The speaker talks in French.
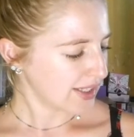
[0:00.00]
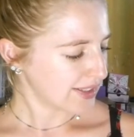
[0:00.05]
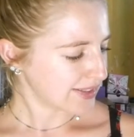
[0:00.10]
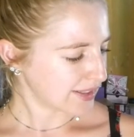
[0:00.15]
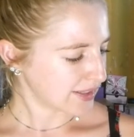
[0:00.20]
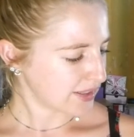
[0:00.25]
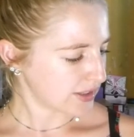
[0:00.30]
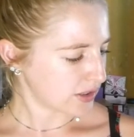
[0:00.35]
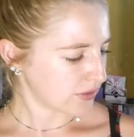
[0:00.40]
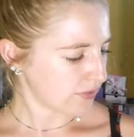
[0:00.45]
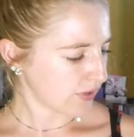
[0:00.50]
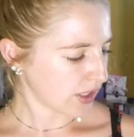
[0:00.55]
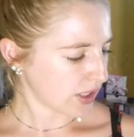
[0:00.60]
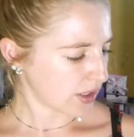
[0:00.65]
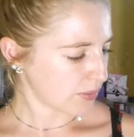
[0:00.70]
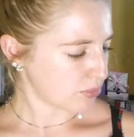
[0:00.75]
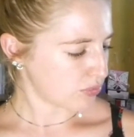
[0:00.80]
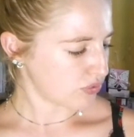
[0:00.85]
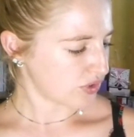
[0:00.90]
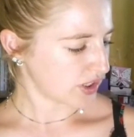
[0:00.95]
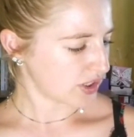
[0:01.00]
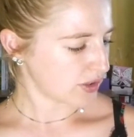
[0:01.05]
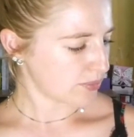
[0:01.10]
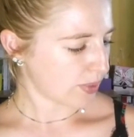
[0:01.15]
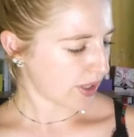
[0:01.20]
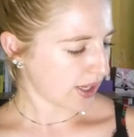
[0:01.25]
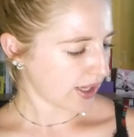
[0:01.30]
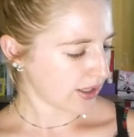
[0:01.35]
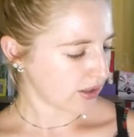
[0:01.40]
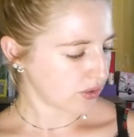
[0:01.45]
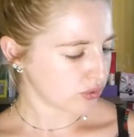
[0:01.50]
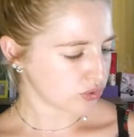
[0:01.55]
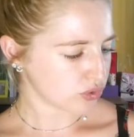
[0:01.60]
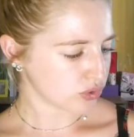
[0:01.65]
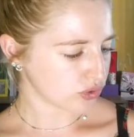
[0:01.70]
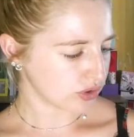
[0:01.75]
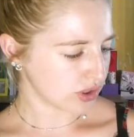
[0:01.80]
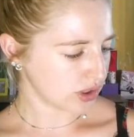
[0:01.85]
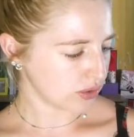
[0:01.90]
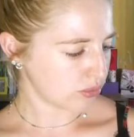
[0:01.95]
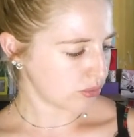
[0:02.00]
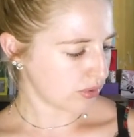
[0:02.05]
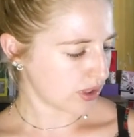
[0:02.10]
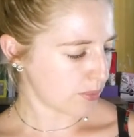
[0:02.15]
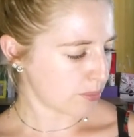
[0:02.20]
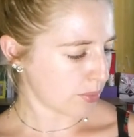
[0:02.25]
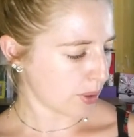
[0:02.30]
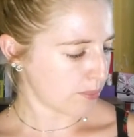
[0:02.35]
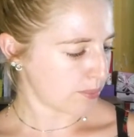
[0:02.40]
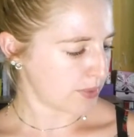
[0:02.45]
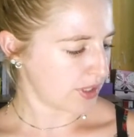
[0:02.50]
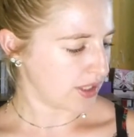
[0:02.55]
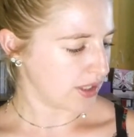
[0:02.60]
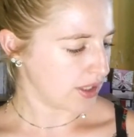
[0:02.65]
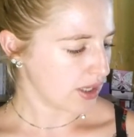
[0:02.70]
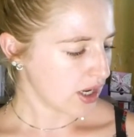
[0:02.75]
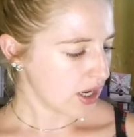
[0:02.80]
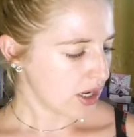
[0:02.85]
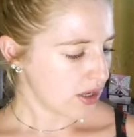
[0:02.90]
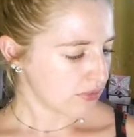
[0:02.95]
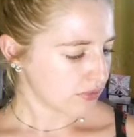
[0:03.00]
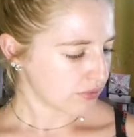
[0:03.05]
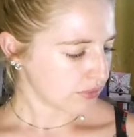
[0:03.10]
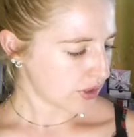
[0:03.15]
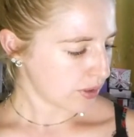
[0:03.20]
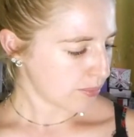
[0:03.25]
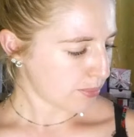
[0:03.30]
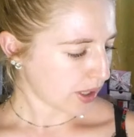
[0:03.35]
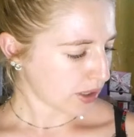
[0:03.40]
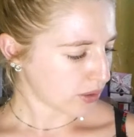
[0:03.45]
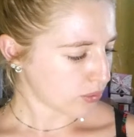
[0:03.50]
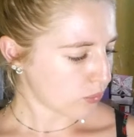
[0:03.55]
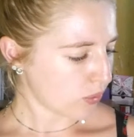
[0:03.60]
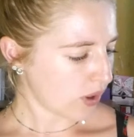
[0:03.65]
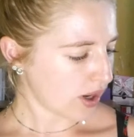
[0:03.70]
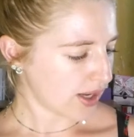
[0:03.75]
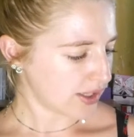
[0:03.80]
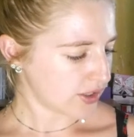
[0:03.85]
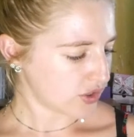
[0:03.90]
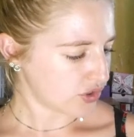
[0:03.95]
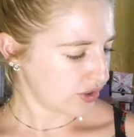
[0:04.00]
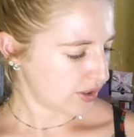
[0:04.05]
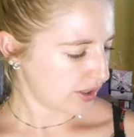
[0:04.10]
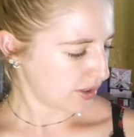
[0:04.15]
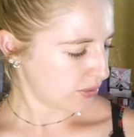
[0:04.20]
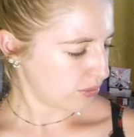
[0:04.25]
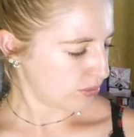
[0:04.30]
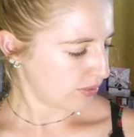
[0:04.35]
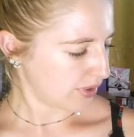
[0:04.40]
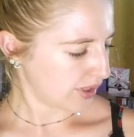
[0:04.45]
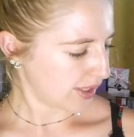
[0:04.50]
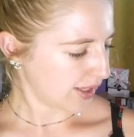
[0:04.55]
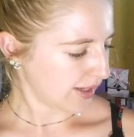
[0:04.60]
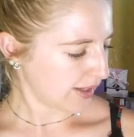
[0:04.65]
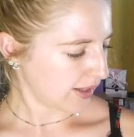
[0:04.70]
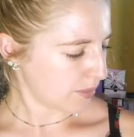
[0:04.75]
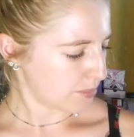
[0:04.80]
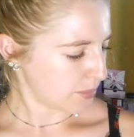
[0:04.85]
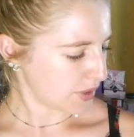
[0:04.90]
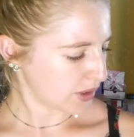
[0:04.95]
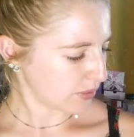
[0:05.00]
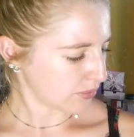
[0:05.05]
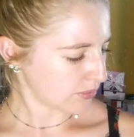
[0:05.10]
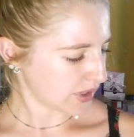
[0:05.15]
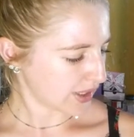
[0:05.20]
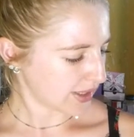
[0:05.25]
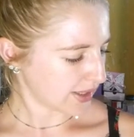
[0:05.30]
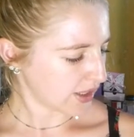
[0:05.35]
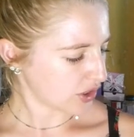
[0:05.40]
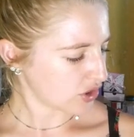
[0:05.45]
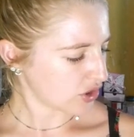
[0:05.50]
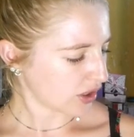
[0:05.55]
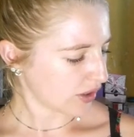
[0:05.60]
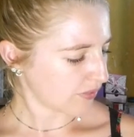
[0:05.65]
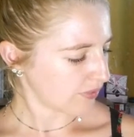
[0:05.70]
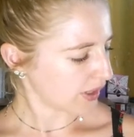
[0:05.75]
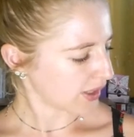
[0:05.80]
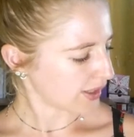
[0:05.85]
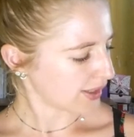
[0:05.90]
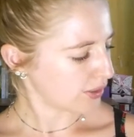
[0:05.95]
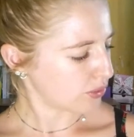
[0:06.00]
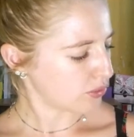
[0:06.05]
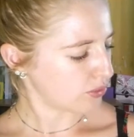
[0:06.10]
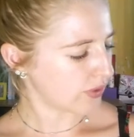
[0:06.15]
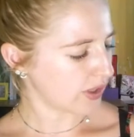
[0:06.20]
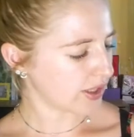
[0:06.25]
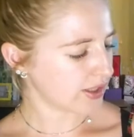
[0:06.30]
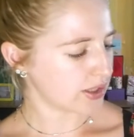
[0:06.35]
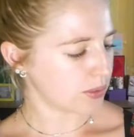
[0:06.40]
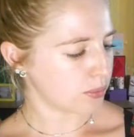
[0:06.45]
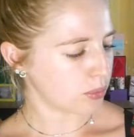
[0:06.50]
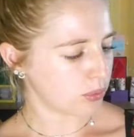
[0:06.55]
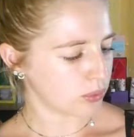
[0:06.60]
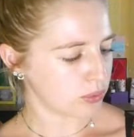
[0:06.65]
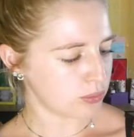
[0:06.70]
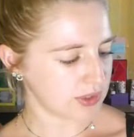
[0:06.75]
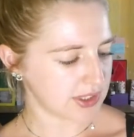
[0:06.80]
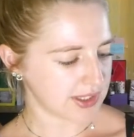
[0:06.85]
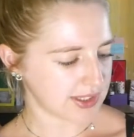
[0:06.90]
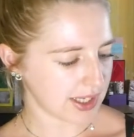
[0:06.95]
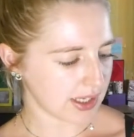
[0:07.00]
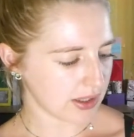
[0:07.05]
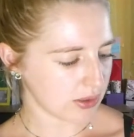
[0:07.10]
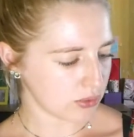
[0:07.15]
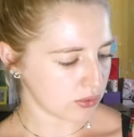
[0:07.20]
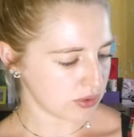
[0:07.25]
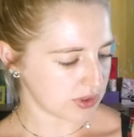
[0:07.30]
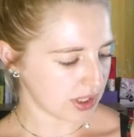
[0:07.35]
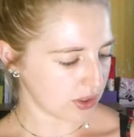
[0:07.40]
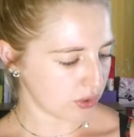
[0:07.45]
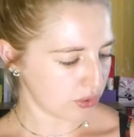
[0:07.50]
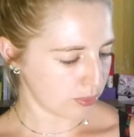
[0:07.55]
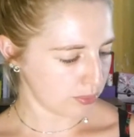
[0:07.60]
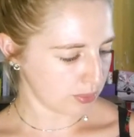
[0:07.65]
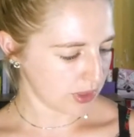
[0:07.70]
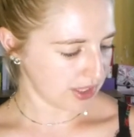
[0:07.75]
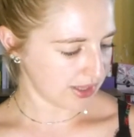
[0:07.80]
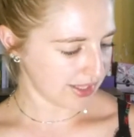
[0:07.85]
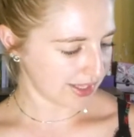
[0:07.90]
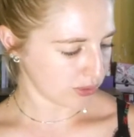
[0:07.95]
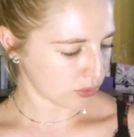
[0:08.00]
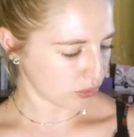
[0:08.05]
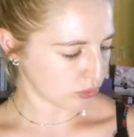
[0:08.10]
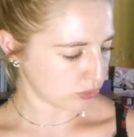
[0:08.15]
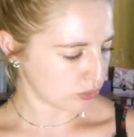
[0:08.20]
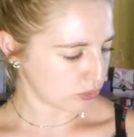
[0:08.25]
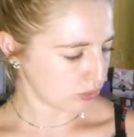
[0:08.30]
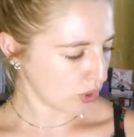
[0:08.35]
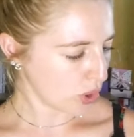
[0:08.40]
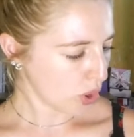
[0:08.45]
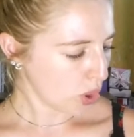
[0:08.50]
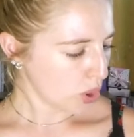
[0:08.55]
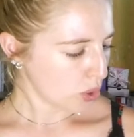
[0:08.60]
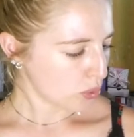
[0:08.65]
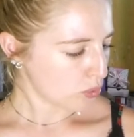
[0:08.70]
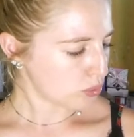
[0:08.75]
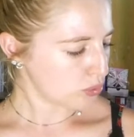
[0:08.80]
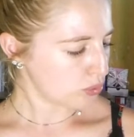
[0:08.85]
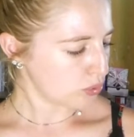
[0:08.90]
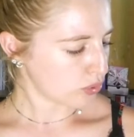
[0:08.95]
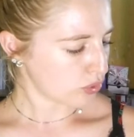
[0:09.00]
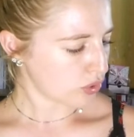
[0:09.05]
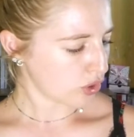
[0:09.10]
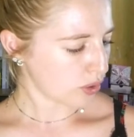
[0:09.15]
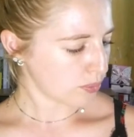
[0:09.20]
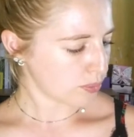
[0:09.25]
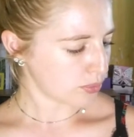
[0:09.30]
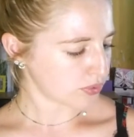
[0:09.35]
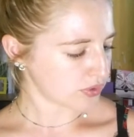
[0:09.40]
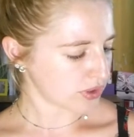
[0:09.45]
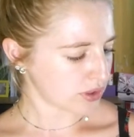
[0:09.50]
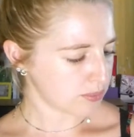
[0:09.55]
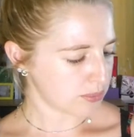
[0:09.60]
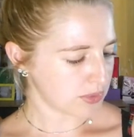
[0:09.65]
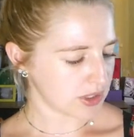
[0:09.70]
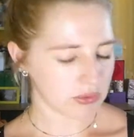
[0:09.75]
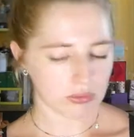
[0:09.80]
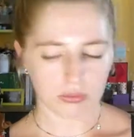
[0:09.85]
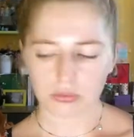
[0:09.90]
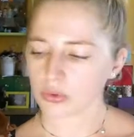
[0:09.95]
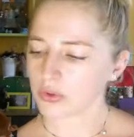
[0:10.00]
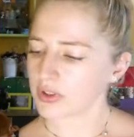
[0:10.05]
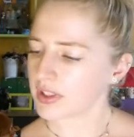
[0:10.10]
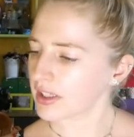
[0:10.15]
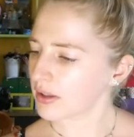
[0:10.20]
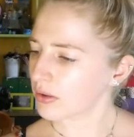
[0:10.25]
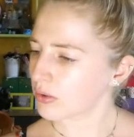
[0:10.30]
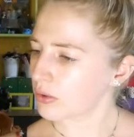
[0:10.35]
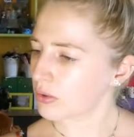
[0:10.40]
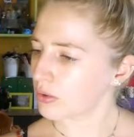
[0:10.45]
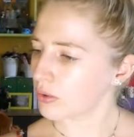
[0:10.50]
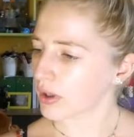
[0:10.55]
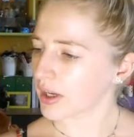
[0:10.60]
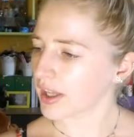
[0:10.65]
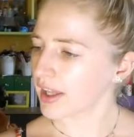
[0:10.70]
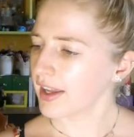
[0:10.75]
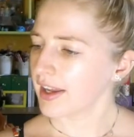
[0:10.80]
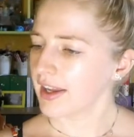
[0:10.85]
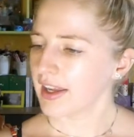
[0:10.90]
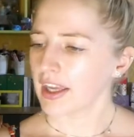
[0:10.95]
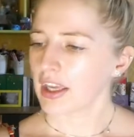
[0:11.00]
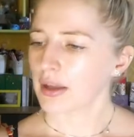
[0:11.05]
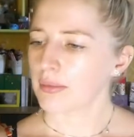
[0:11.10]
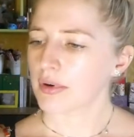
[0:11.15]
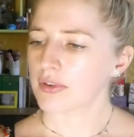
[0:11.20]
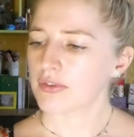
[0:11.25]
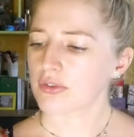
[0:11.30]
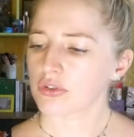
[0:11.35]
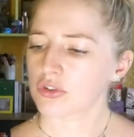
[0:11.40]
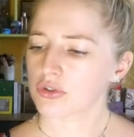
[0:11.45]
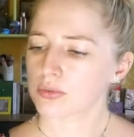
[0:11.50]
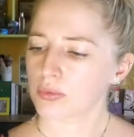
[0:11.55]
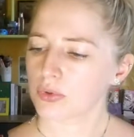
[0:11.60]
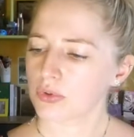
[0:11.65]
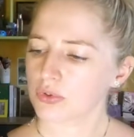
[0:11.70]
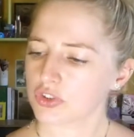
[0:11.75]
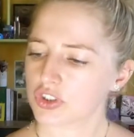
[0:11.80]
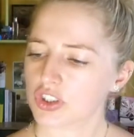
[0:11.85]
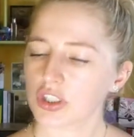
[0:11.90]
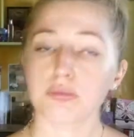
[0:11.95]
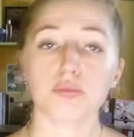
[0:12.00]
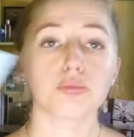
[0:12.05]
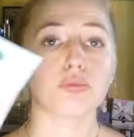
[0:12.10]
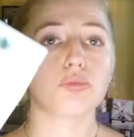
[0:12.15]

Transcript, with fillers: satisfaire les plus experts et enchanter toutes les papilles. Fondée par trois agités du thé, la maison s'attache à faire découvrir des produits sains aux arômes inattendus. Coup de cœur pour cette maison de thé coloré. Et eh ben franchement, j'aime